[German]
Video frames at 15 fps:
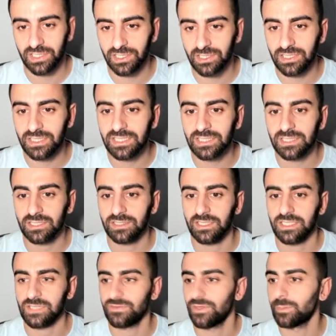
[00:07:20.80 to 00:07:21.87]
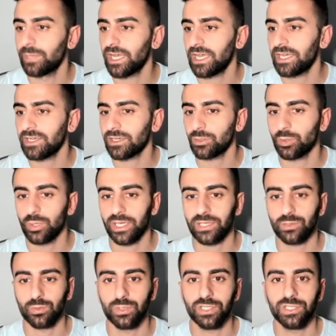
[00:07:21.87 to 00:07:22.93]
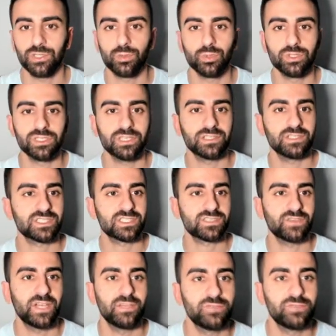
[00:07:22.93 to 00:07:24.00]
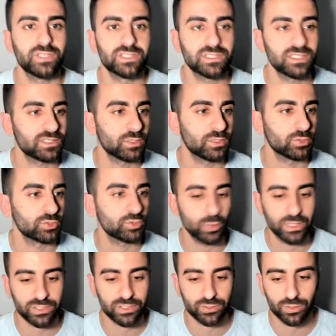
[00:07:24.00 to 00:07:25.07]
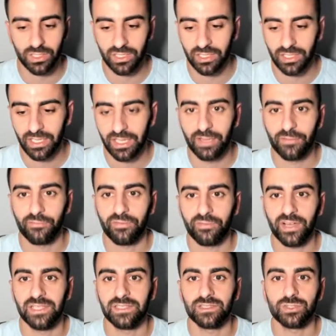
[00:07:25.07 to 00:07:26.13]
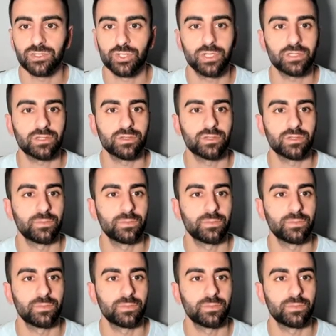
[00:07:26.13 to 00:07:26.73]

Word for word: nicht, dass wir bei einer Korrektur hier unter die 42.000 US-Dollar fallen sollten.